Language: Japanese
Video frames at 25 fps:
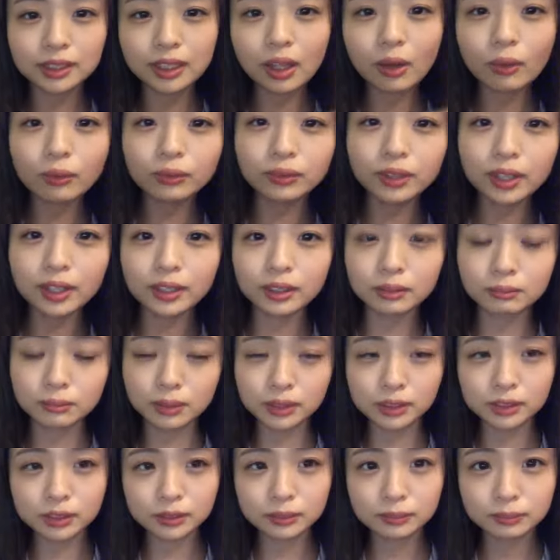行ったことあり
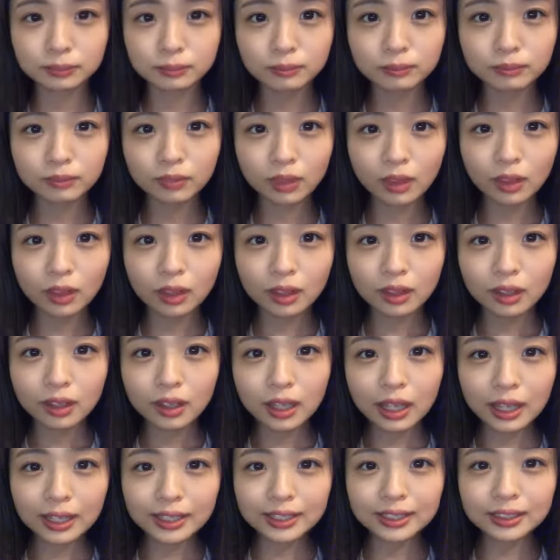ます
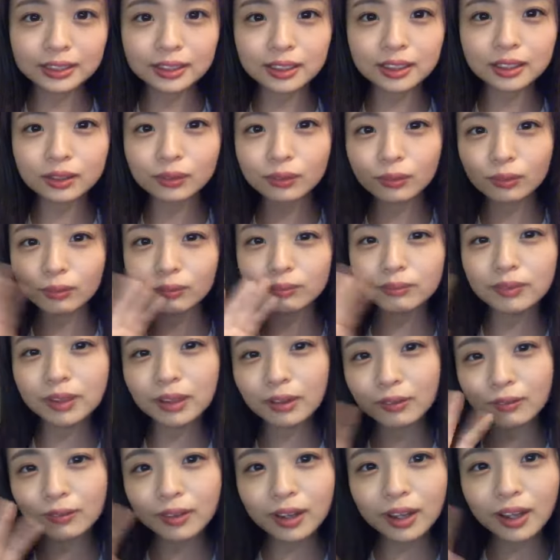秋にこん
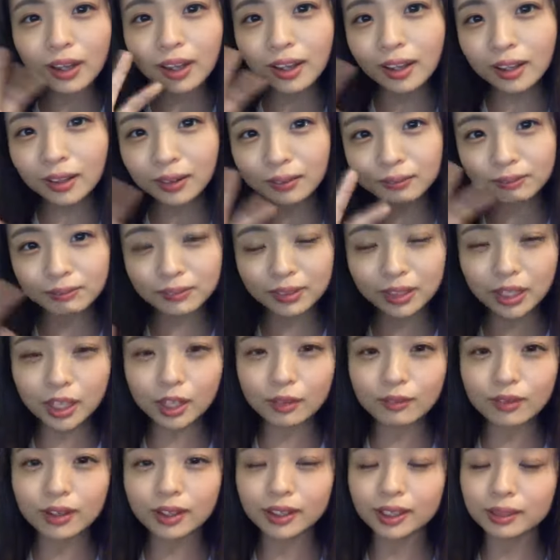ばんは
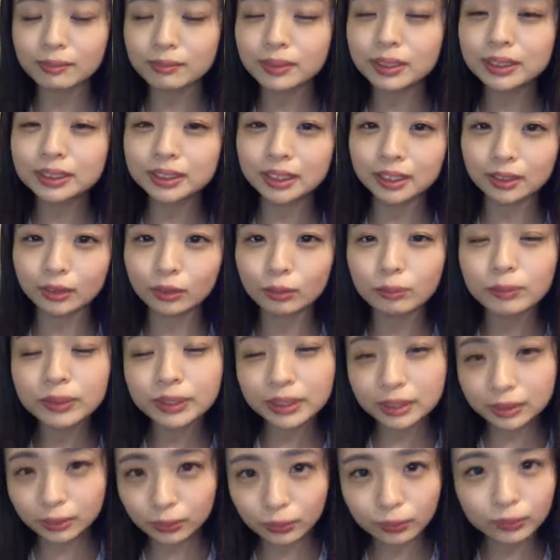令和明けましたねおめ
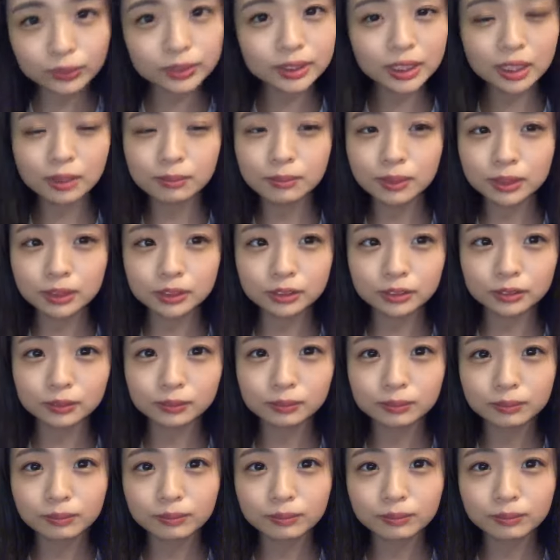でとうございます